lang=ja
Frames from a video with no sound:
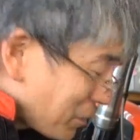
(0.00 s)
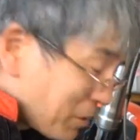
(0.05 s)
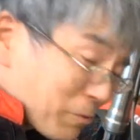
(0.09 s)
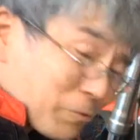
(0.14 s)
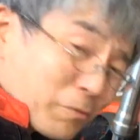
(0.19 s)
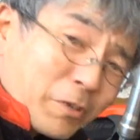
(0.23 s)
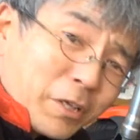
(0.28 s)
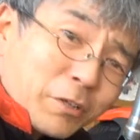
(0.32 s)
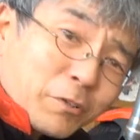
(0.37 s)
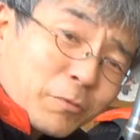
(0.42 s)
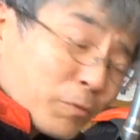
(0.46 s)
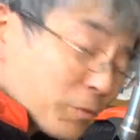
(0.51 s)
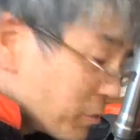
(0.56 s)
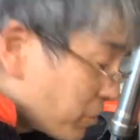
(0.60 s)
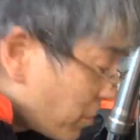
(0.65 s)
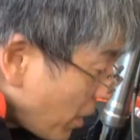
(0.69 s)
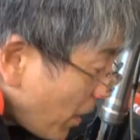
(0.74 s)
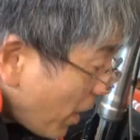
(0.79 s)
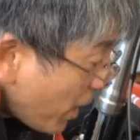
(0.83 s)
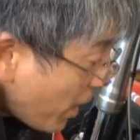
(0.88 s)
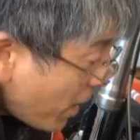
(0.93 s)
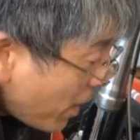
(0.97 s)
なこれと思っ
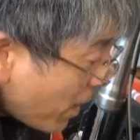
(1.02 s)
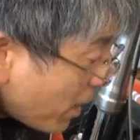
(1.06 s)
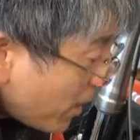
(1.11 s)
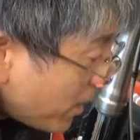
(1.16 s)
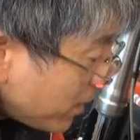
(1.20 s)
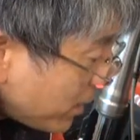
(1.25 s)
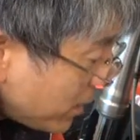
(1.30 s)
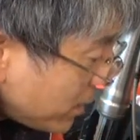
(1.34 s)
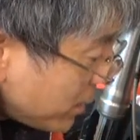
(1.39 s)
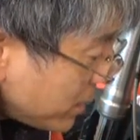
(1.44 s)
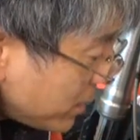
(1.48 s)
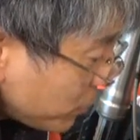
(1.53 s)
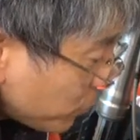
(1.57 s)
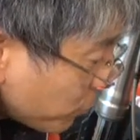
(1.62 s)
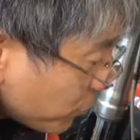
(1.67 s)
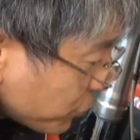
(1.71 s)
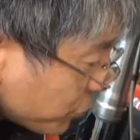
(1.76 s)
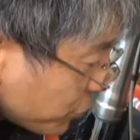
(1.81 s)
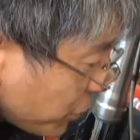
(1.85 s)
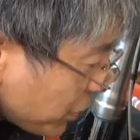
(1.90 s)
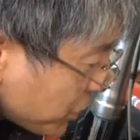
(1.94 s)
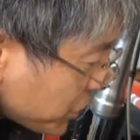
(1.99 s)
て特
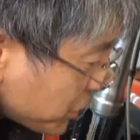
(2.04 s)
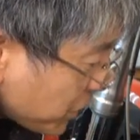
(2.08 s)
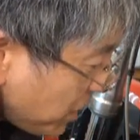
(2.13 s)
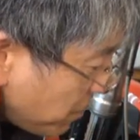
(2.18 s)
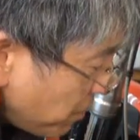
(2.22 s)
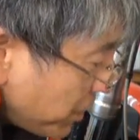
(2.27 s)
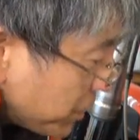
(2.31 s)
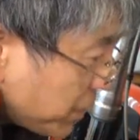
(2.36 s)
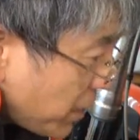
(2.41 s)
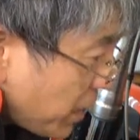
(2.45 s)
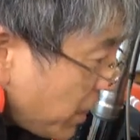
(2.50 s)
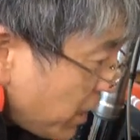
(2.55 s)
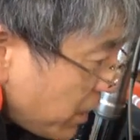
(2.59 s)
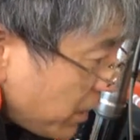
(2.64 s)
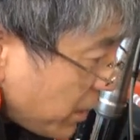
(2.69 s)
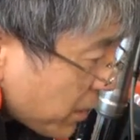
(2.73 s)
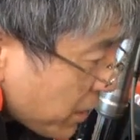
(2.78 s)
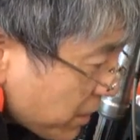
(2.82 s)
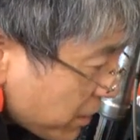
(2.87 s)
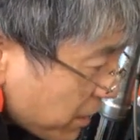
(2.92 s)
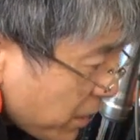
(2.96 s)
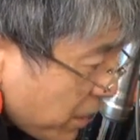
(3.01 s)
にクラッチカバーね
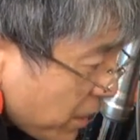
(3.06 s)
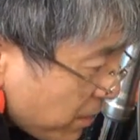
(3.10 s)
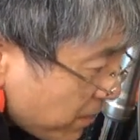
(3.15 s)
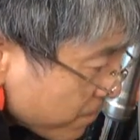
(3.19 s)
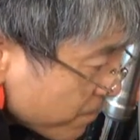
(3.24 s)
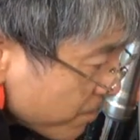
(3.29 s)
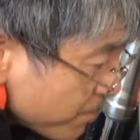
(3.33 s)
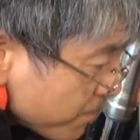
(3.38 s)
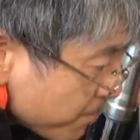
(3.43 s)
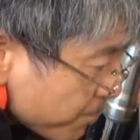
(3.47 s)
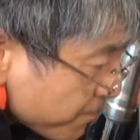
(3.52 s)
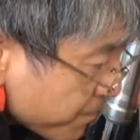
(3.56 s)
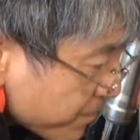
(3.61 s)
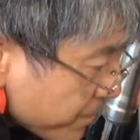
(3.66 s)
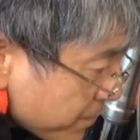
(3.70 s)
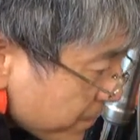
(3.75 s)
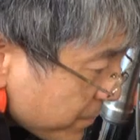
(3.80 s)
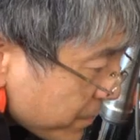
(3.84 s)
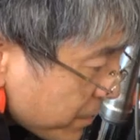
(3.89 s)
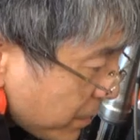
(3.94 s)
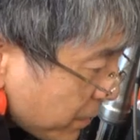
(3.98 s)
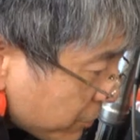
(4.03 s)
開けて
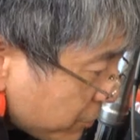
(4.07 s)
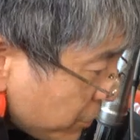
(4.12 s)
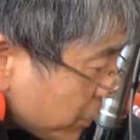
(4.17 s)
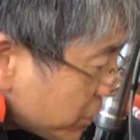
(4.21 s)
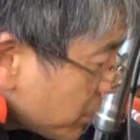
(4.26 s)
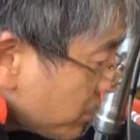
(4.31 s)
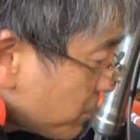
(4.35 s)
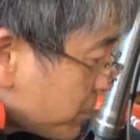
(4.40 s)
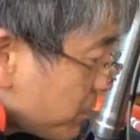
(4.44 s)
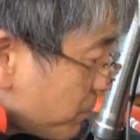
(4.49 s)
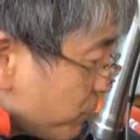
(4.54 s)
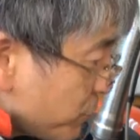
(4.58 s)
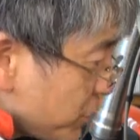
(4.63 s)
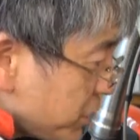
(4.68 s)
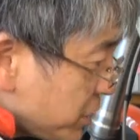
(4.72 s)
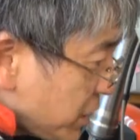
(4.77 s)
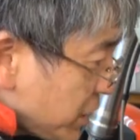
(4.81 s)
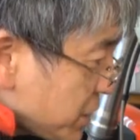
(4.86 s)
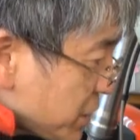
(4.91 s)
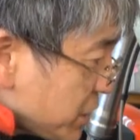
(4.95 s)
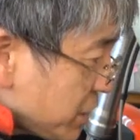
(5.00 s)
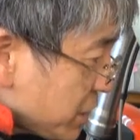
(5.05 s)
だクラッチカバー全部一
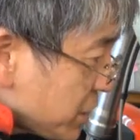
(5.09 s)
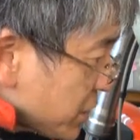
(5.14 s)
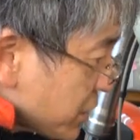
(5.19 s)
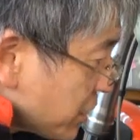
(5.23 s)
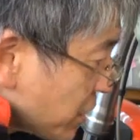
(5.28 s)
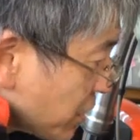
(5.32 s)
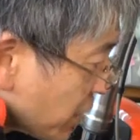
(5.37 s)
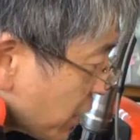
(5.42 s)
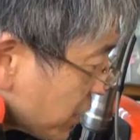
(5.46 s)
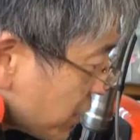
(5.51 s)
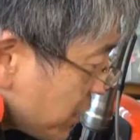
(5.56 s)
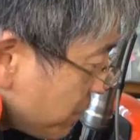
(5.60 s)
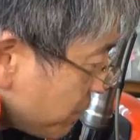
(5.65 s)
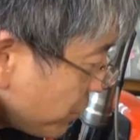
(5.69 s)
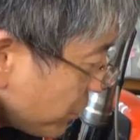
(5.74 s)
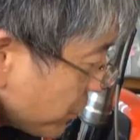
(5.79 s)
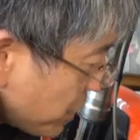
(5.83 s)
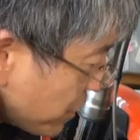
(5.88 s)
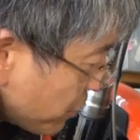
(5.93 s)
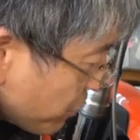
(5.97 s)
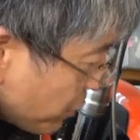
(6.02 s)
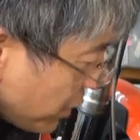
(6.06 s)
体式になっちゃったから全部は
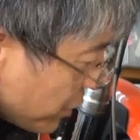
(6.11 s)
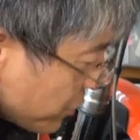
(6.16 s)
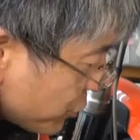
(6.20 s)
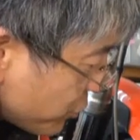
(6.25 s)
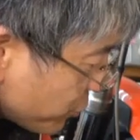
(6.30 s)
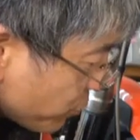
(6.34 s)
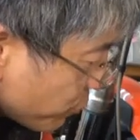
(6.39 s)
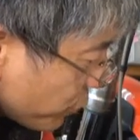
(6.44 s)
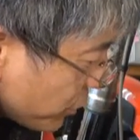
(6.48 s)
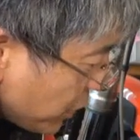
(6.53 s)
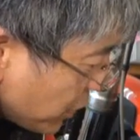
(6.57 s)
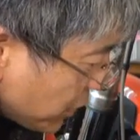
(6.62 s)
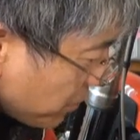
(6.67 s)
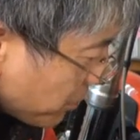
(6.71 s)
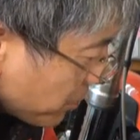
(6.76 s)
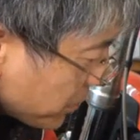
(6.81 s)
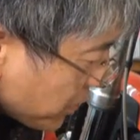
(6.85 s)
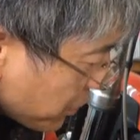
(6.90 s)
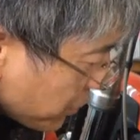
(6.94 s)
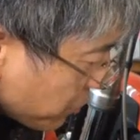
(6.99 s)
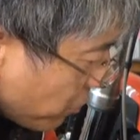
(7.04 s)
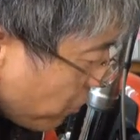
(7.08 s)
結局外すことになってま
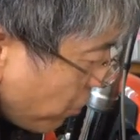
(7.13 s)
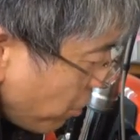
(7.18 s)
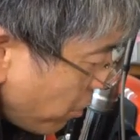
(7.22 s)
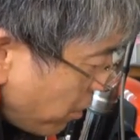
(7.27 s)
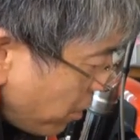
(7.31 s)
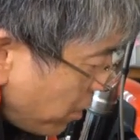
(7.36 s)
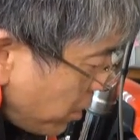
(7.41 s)
したけど